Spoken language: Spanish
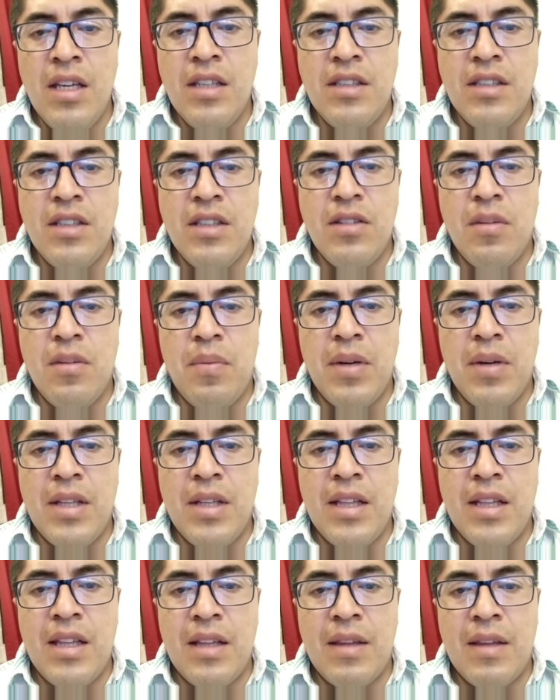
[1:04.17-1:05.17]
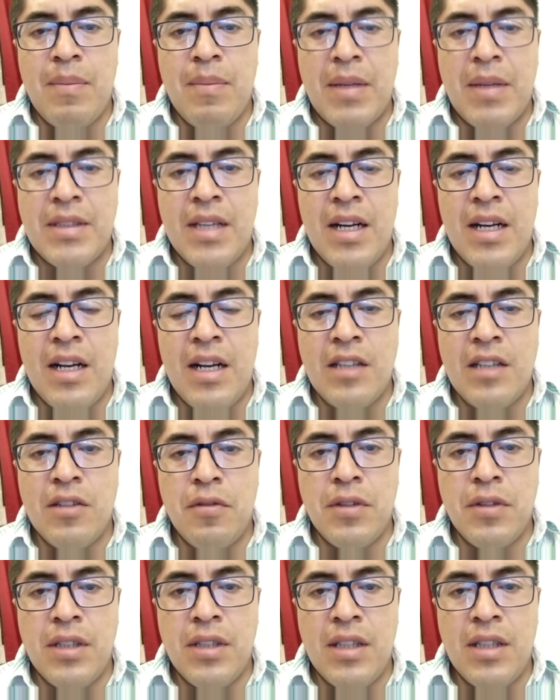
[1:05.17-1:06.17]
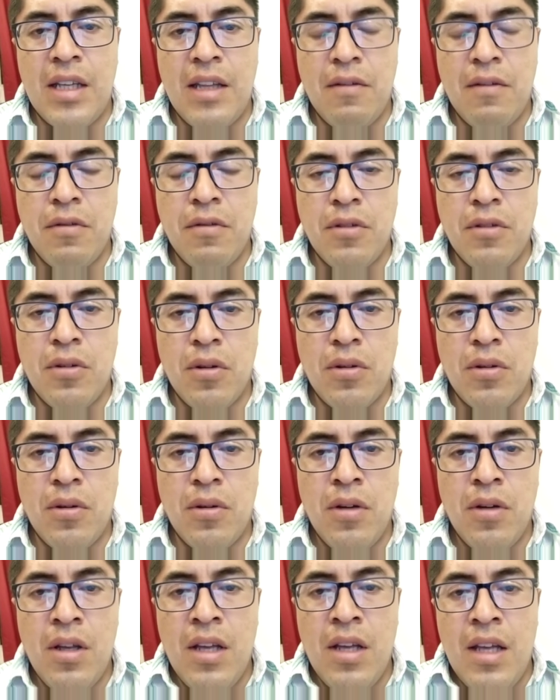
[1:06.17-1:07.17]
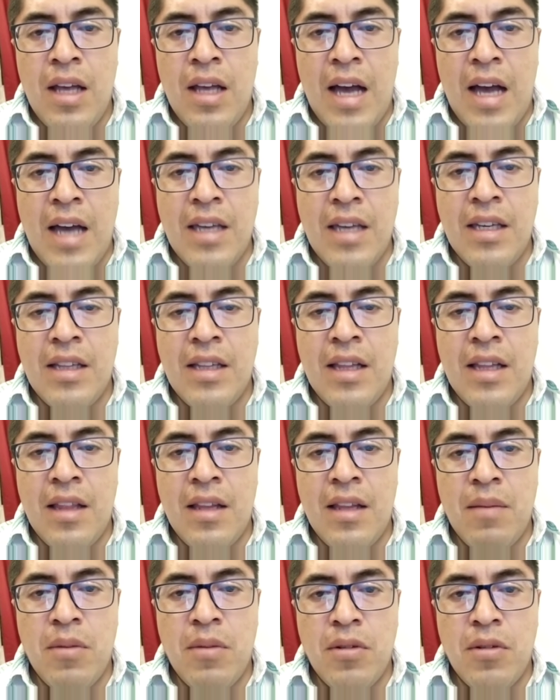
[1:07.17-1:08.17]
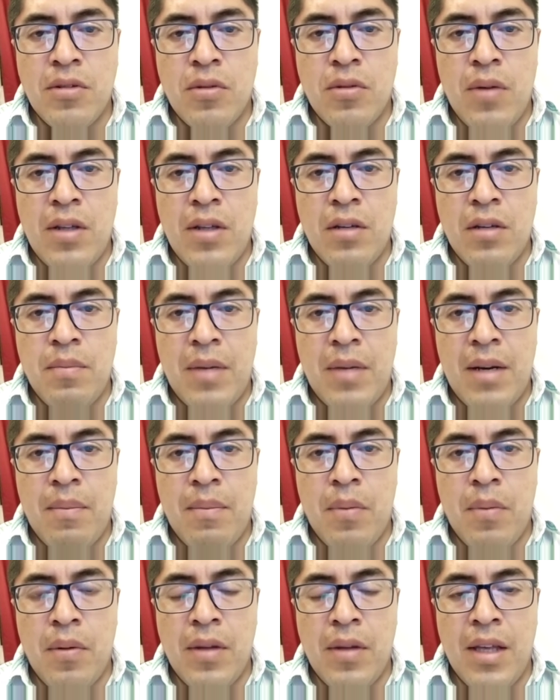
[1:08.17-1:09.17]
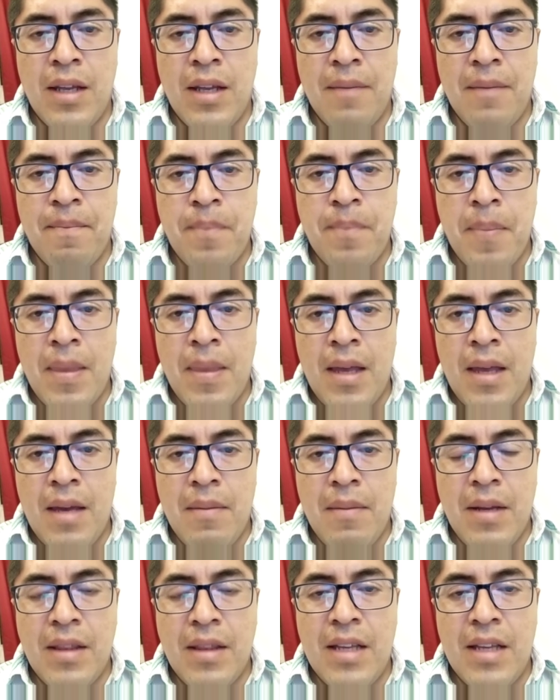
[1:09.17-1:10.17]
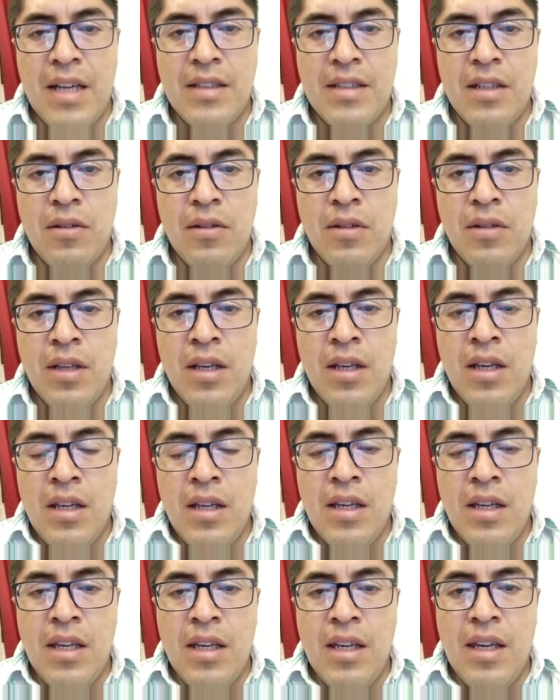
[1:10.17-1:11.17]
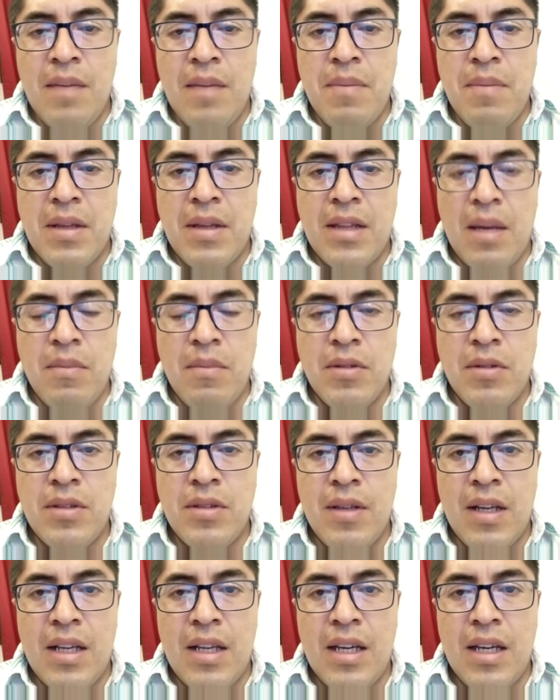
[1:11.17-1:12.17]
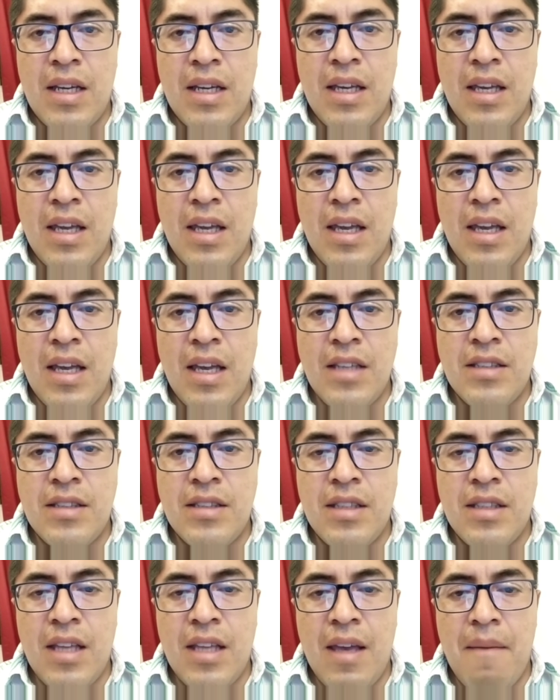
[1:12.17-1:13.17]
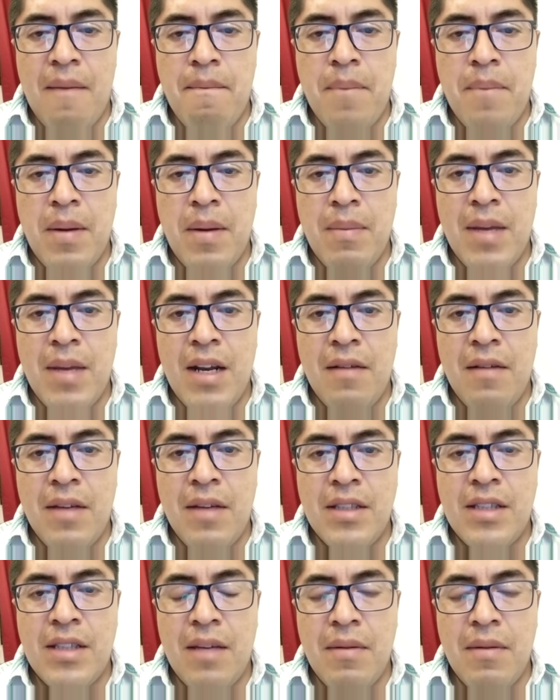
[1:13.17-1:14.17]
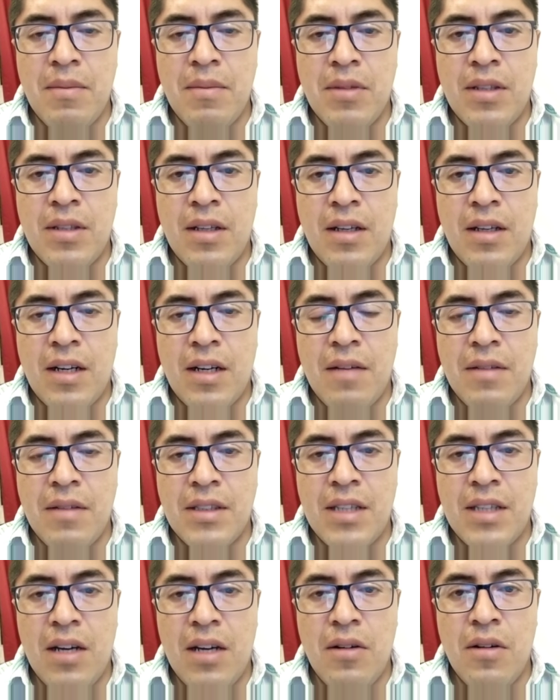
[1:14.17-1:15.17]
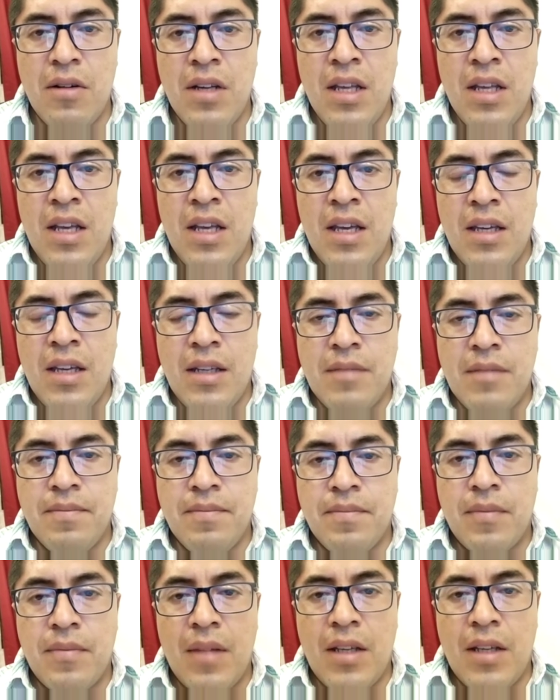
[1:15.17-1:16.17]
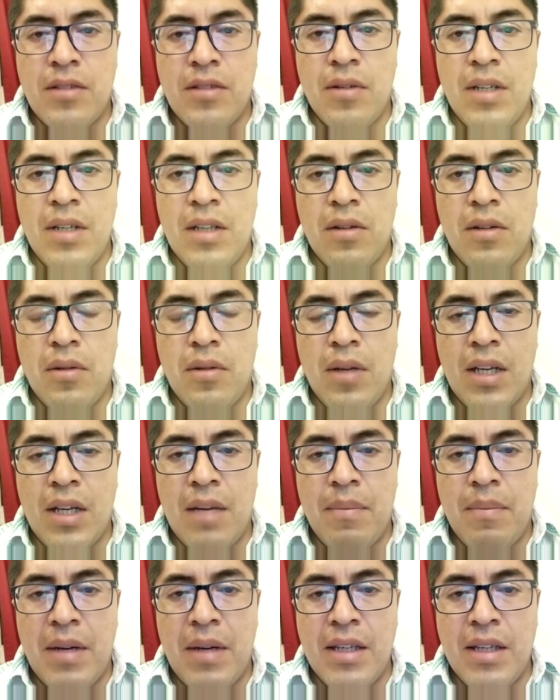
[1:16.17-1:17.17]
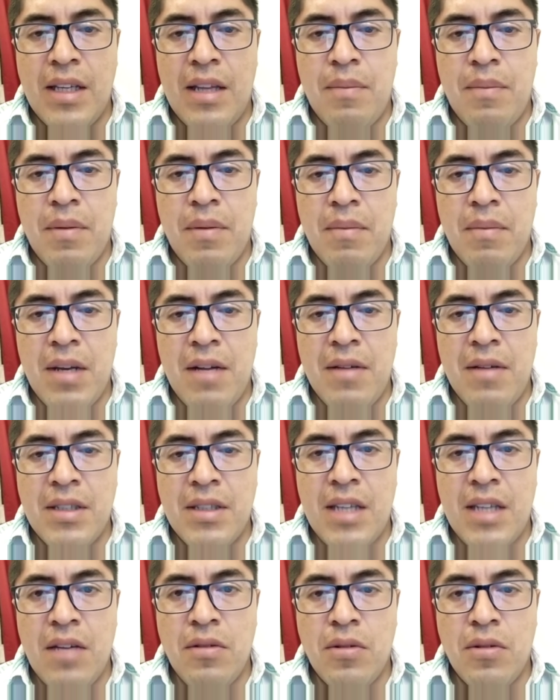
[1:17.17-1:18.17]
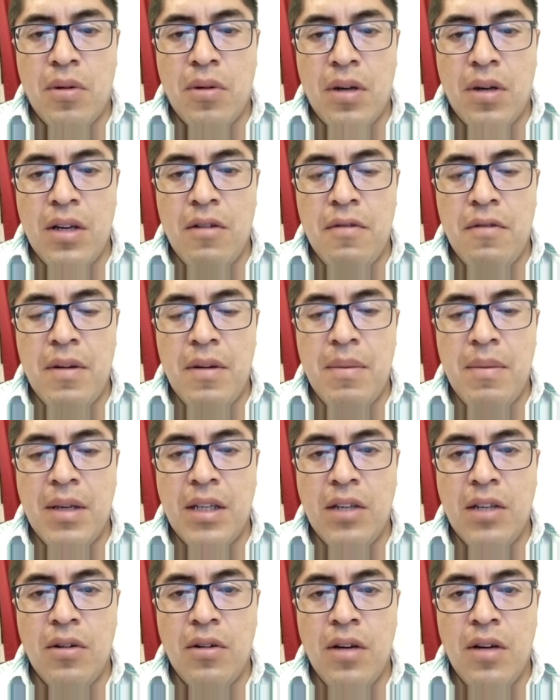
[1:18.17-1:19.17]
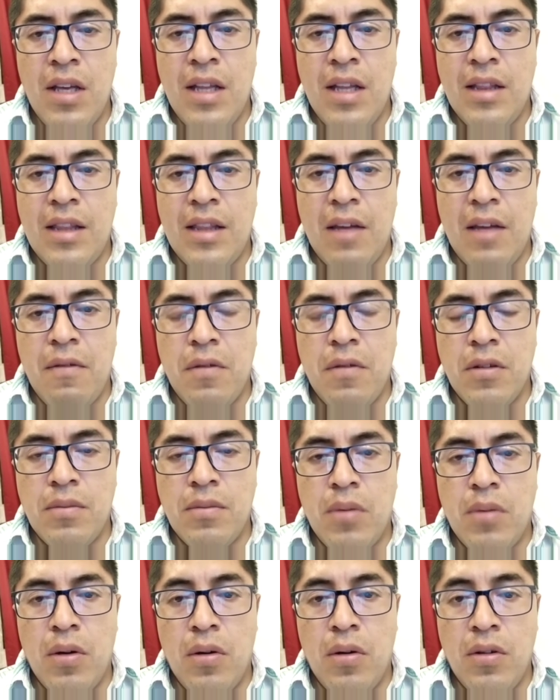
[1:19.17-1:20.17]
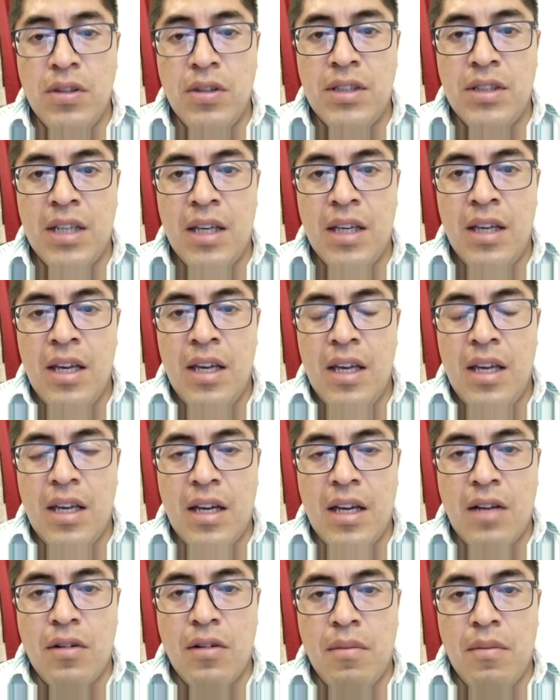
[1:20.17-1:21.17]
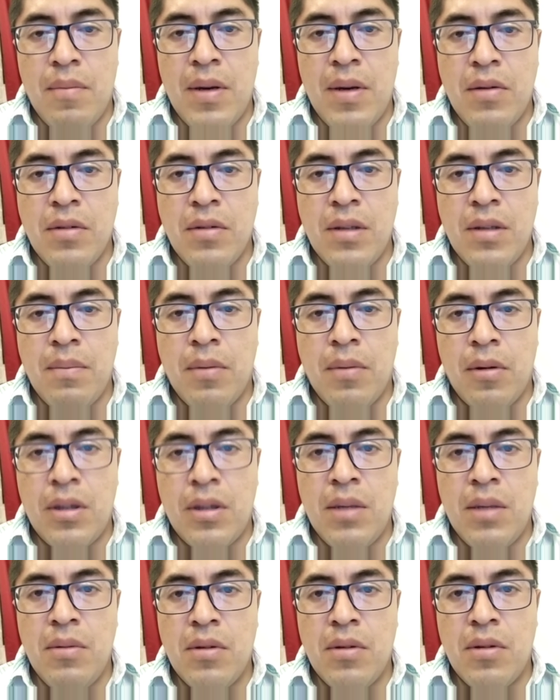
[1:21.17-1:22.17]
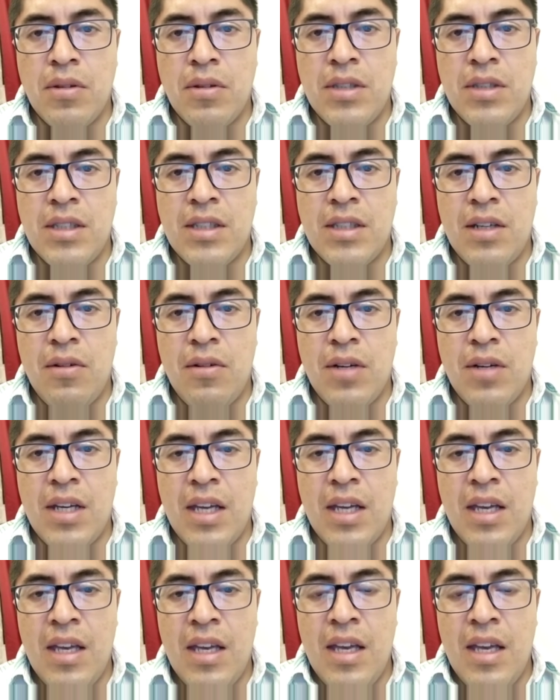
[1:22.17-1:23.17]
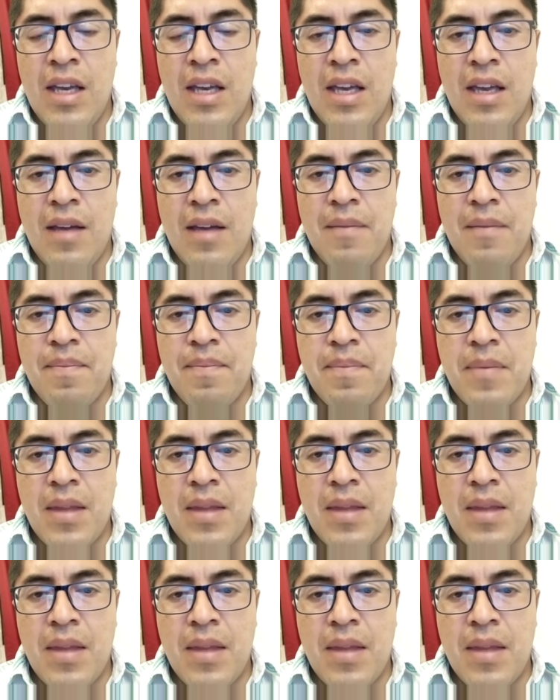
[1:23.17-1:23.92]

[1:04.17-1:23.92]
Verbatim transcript: y si no pueden pasar a las oficinas de Futoto ahí tendremos los cuadros para poder em, brindárselo. y invitamos verdad que es eh, primera vez que habíamos revisado em, la historia de Totonicapán y es la primera vez que hay un torneo femenino de fútbol 11 en el complejo deportivo entonces creo que em,